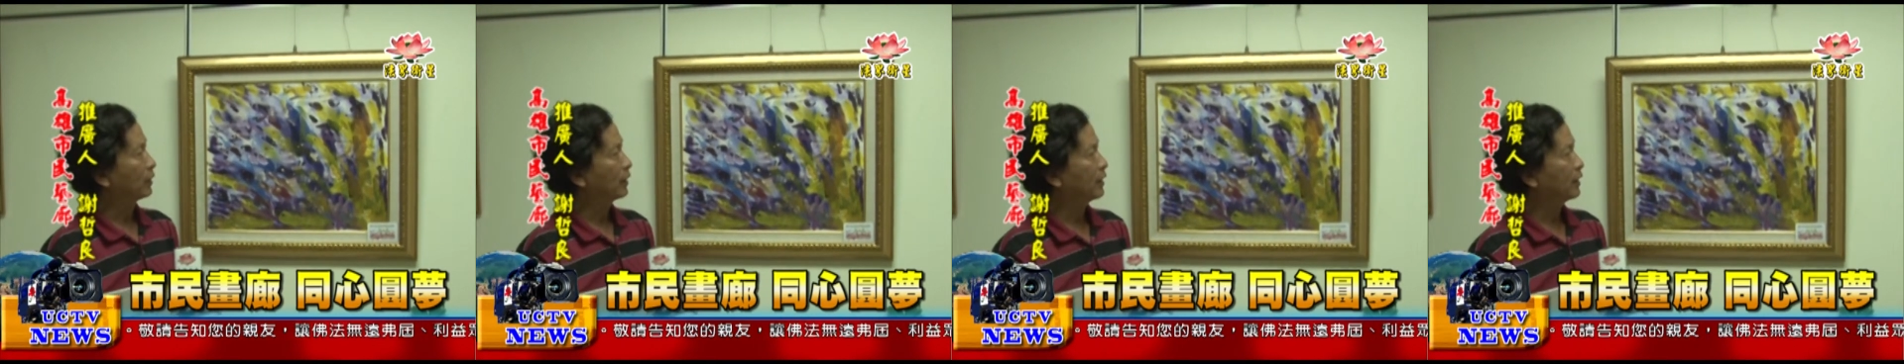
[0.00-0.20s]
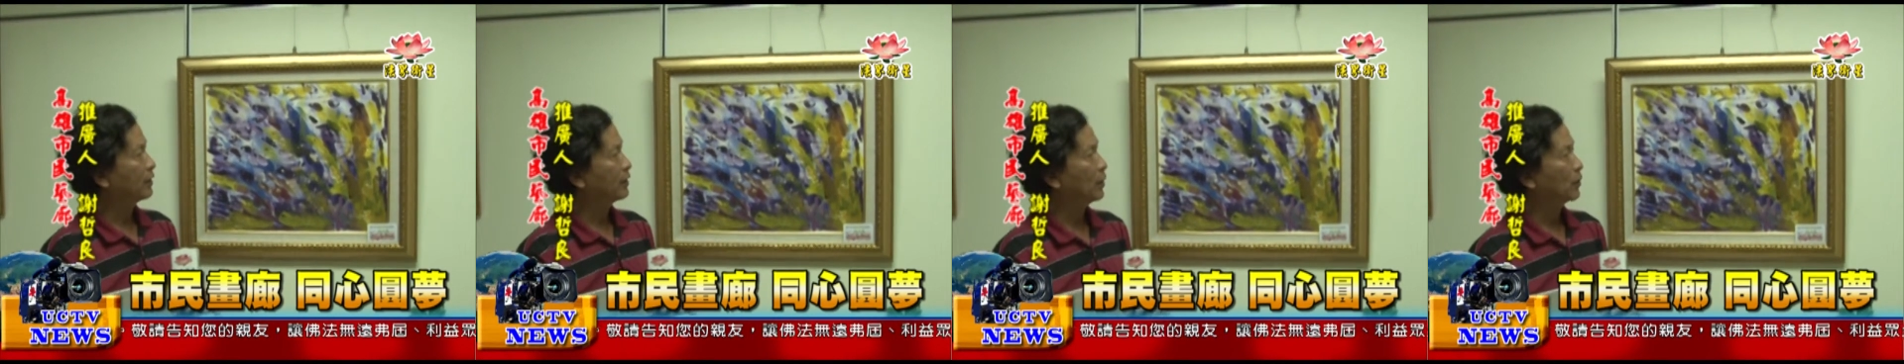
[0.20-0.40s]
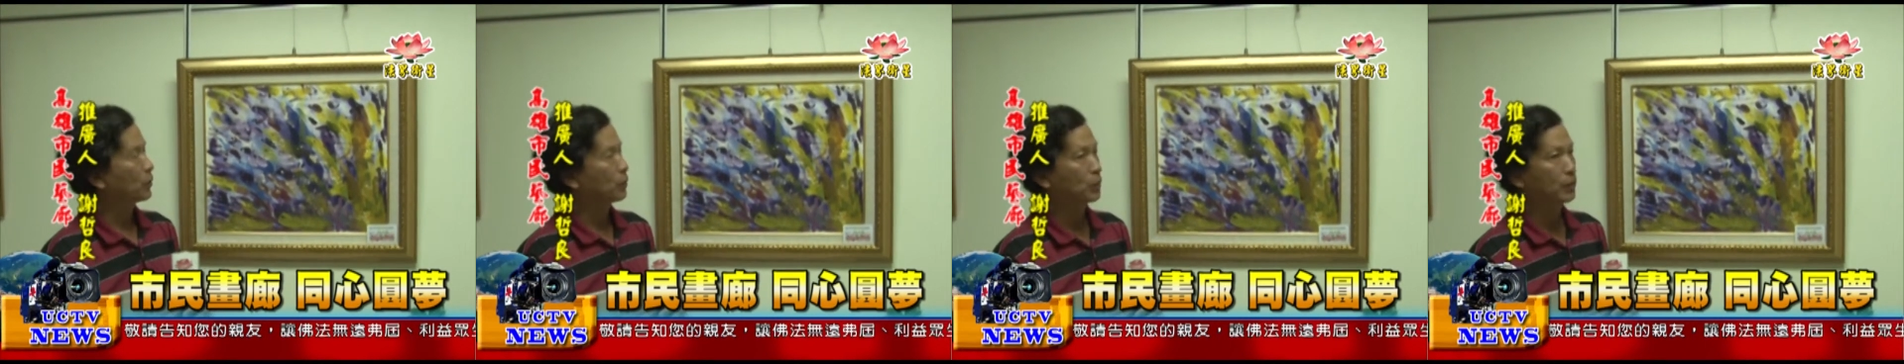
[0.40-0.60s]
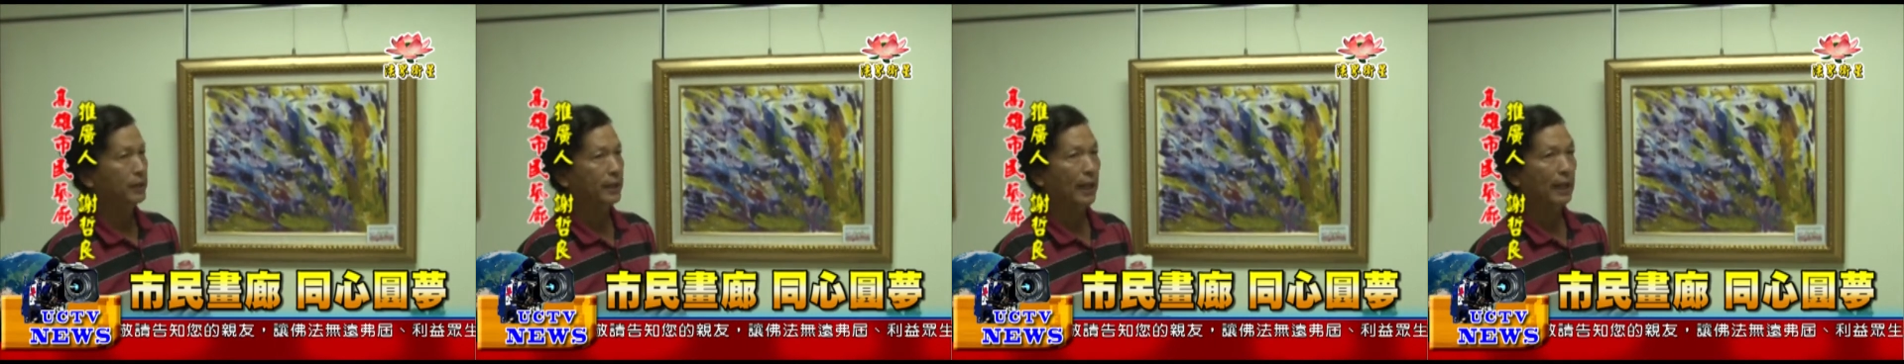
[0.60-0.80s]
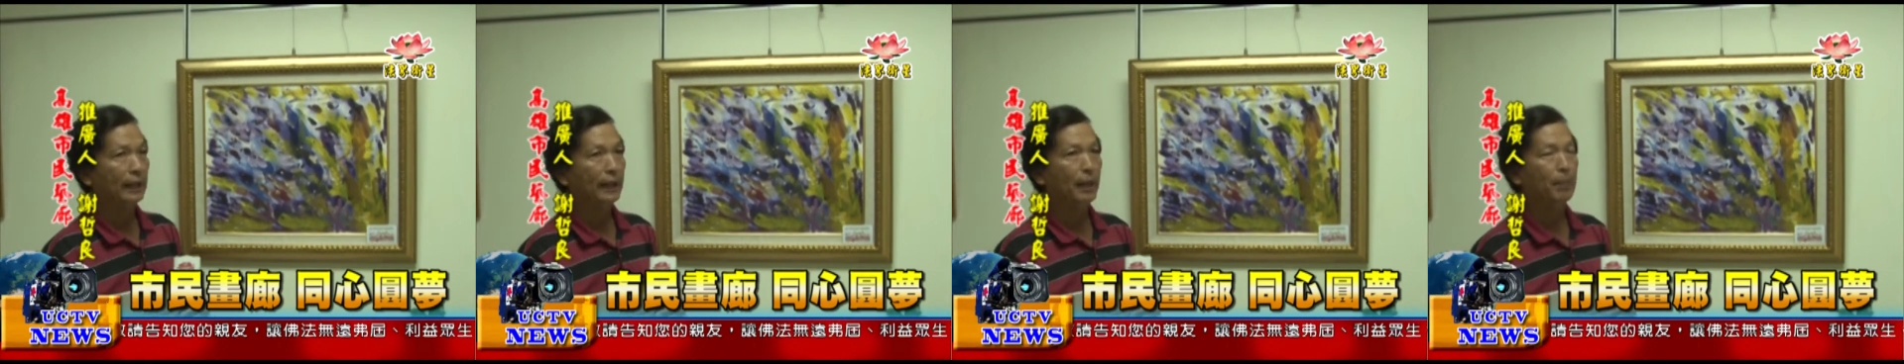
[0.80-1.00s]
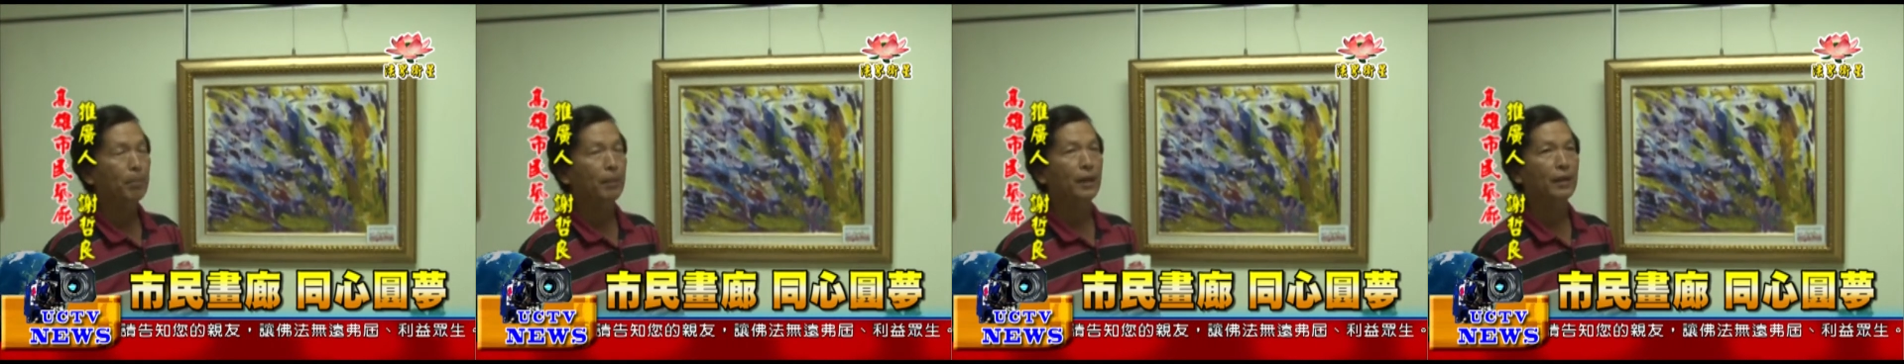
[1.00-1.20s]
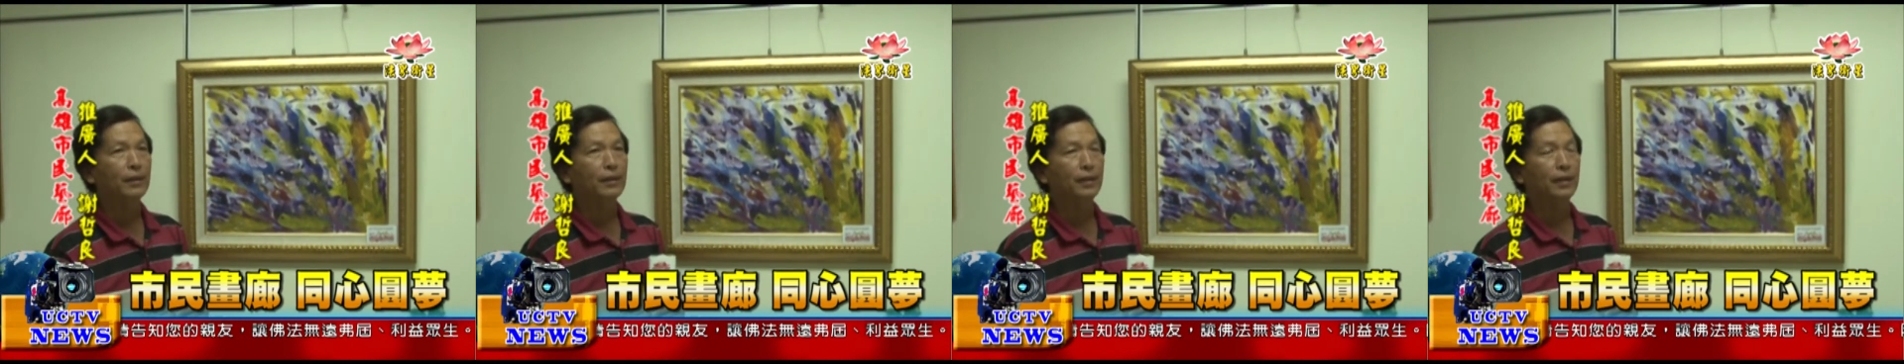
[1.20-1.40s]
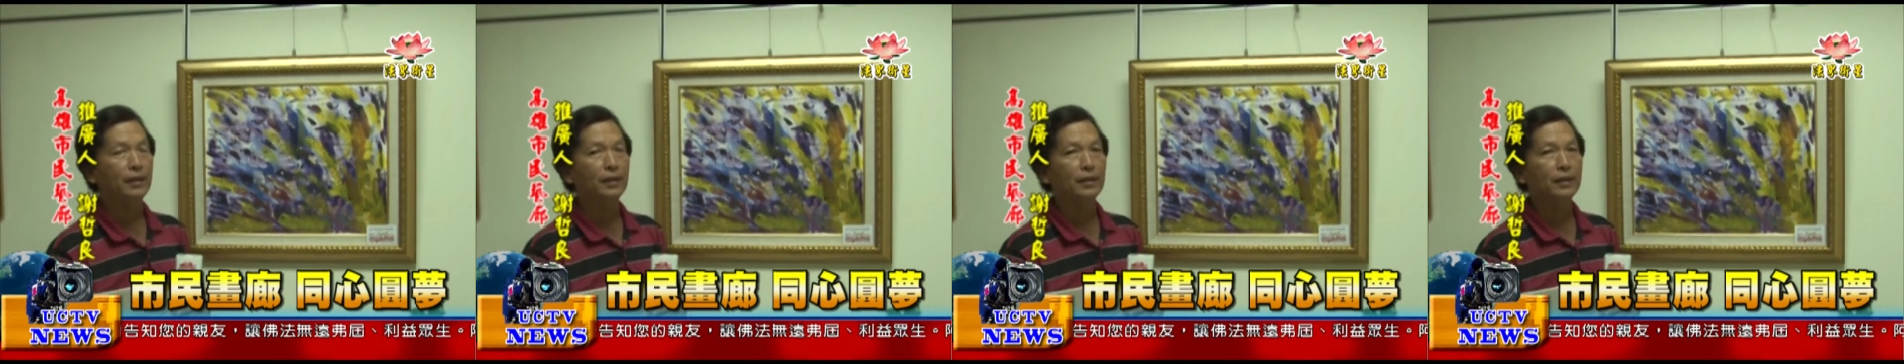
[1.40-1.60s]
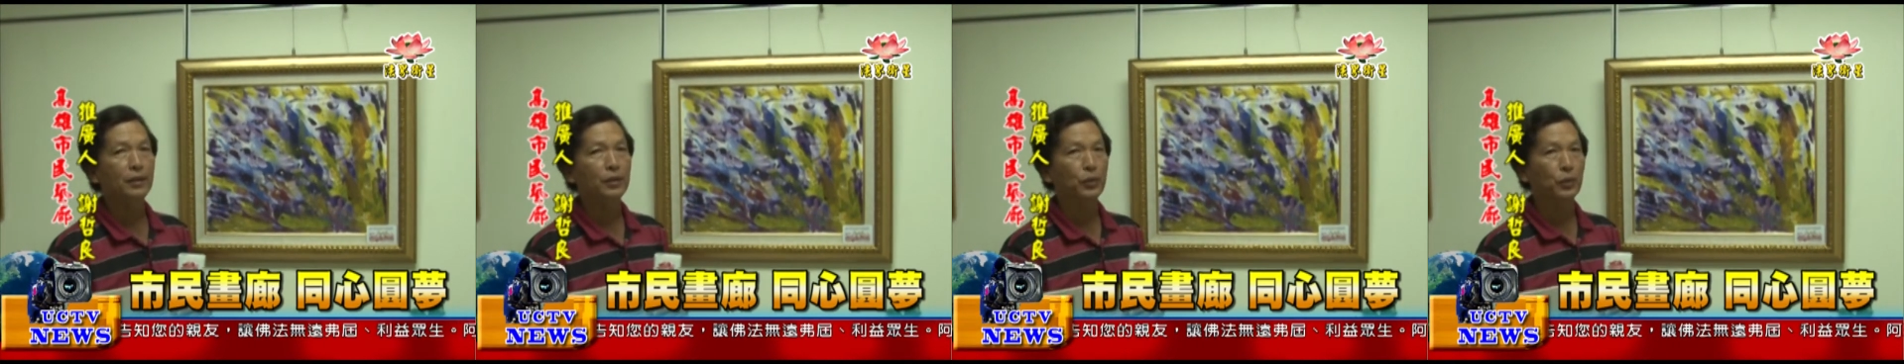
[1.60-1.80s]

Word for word: 这个赵祖家他本身是